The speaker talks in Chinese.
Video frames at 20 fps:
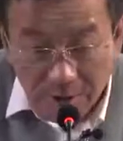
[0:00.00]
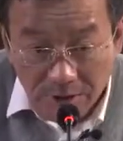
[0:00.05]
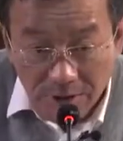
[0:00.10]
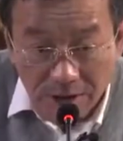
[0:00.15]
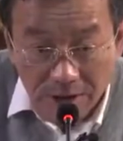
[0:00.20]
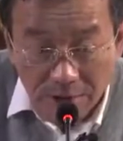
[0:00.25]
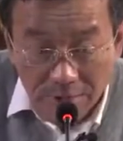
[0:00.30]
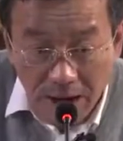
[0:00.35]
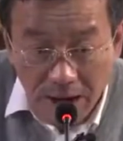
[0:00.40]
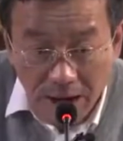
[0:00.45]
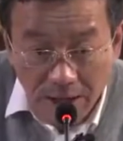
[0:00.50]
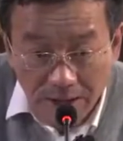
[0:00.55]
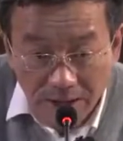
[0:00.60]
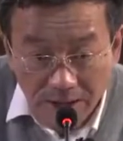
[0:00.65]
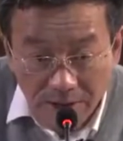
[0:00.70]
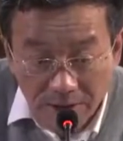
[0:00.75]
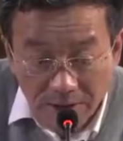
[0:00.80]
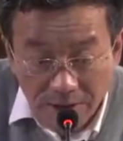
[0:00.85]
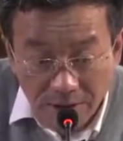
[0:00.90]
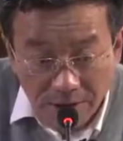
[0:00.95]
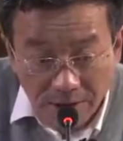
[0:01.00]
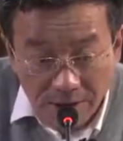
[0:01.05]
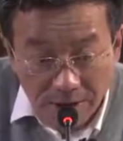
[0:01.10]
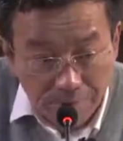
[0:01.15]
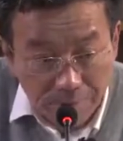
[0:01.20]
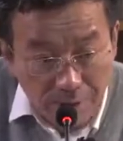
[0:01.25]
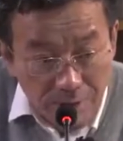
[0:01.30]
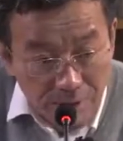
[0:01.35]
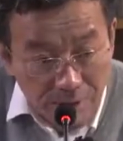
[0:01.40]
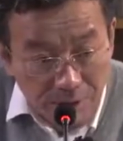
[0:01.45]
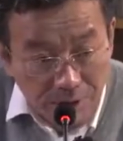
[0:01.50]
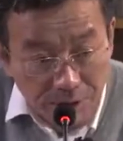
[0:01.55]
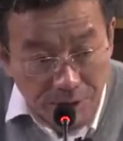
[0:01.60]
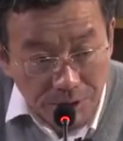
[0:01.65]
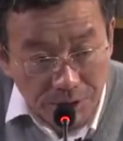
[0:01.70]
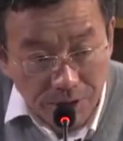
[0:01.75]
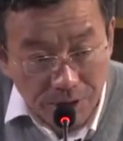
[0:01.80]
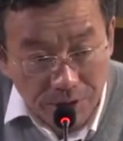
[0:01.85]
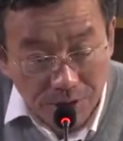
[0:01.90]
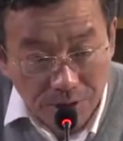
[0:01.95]
就是马克思的《资本论》
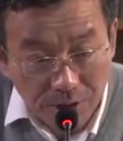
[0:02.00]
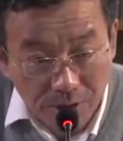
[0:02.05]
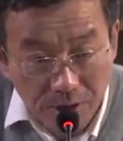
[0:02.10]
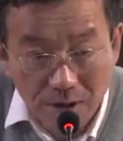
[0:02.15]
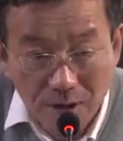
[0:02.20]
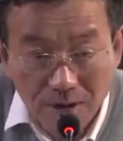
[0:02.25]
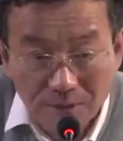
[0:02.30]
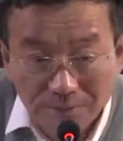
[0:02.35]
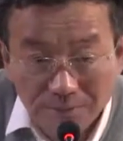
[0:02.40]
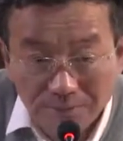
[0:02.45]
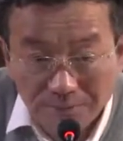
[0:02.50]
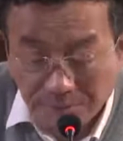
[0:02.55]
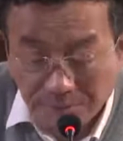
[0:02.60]
学说